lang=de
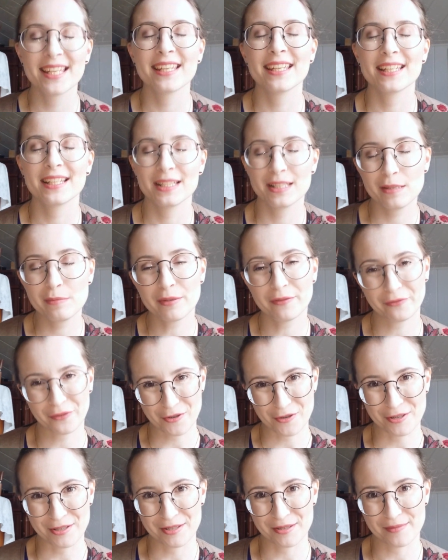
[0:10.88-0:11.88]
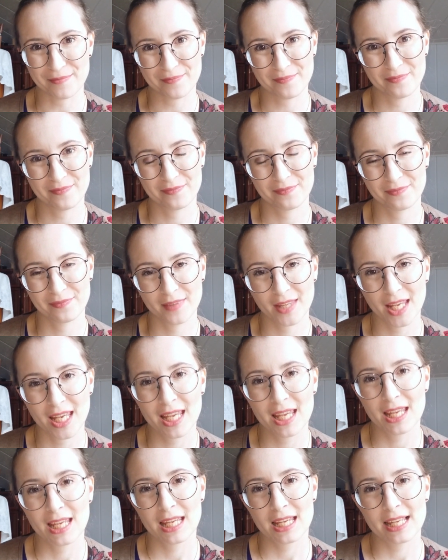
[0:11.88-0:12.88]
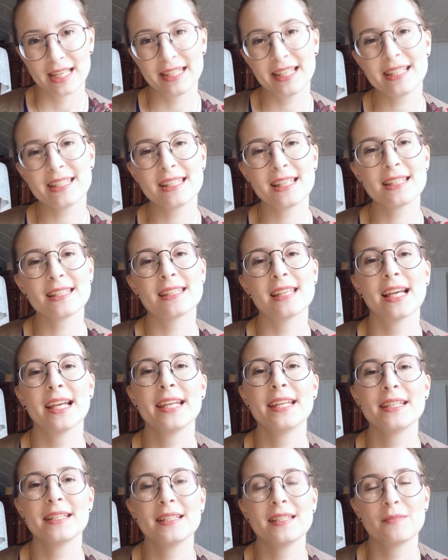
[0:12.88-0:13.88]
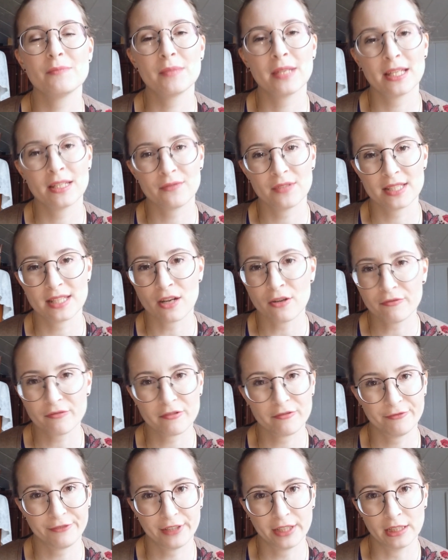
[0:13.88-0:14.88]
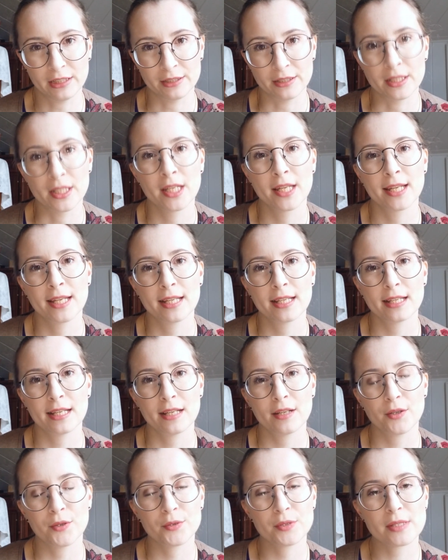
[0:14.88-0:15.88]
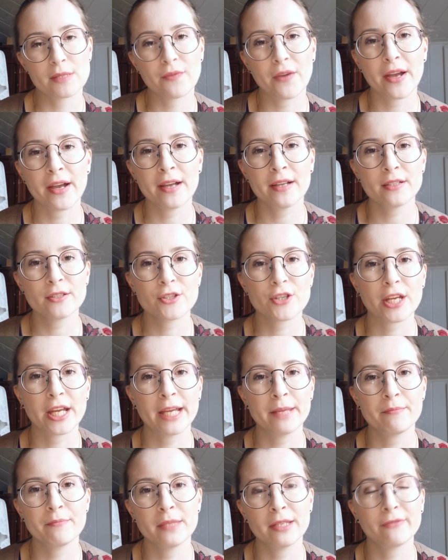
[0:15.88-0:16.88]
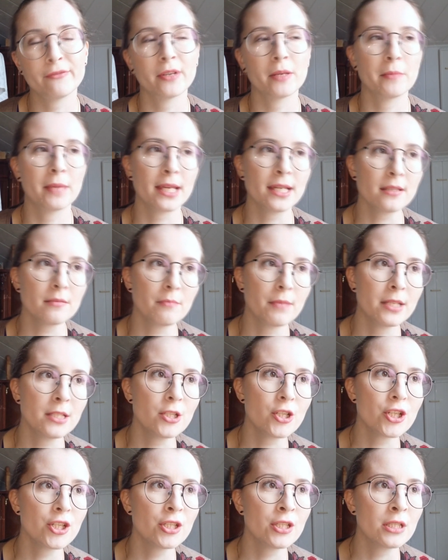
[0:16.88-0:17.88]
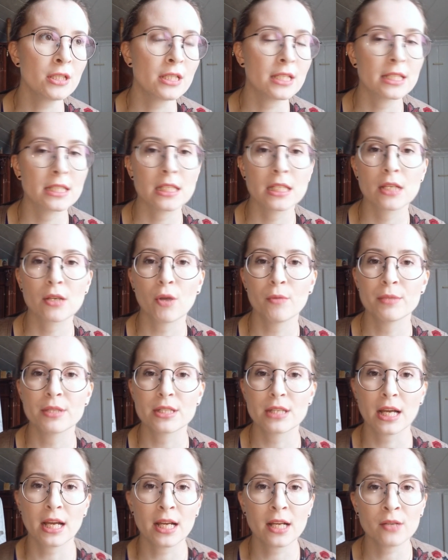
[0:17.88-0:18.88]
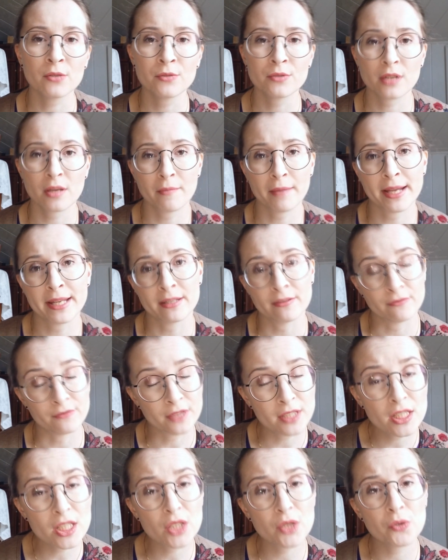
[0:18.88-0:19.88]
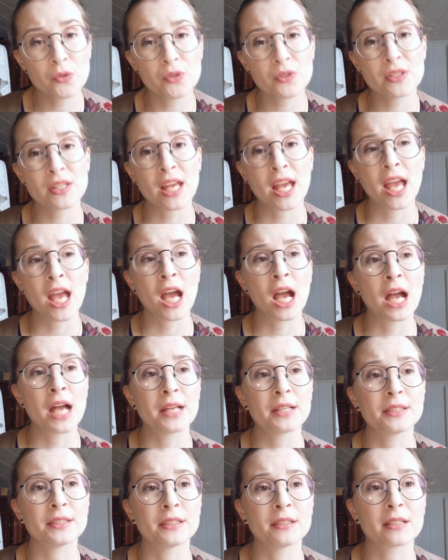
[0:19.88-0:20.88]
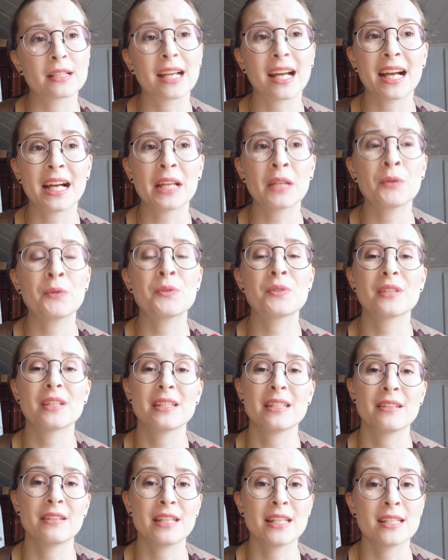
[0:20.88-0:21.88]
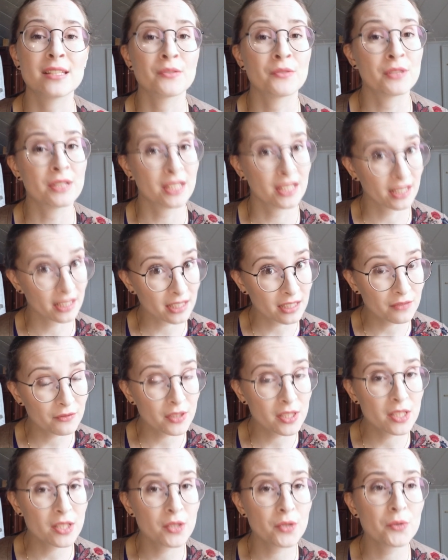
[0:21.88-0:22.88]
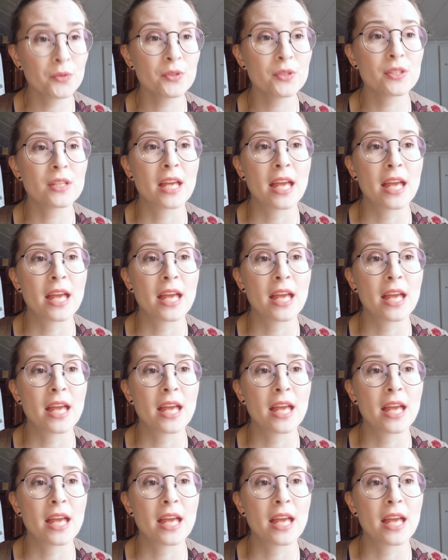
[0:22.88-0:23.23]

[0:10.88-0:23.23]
Liebe Freunde, in letzter Zeit ist mir etwas aufgefallen. Und zwar schreiben mir vermehrt Menschen in die Kommentare unter meinen Videos, äh, gerade unter den Esoterik-Videos,